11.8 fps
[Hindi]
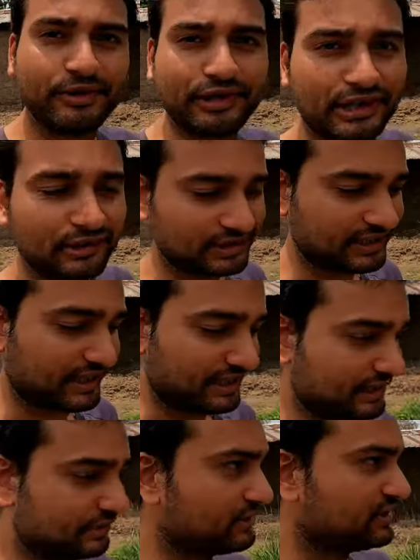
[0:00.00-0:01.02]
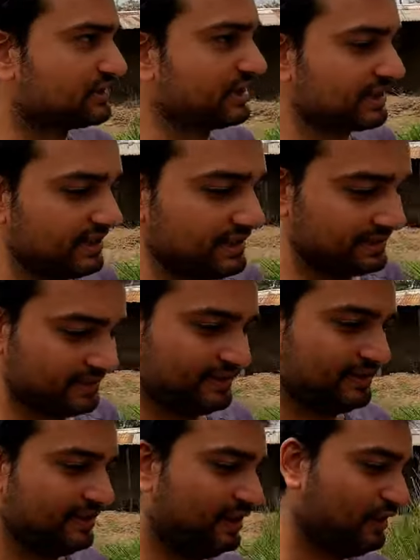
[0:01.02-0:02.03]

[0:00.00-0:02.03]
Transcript: आप को इंट्रोड्यूस कराने की कोशिश कर रहे हैं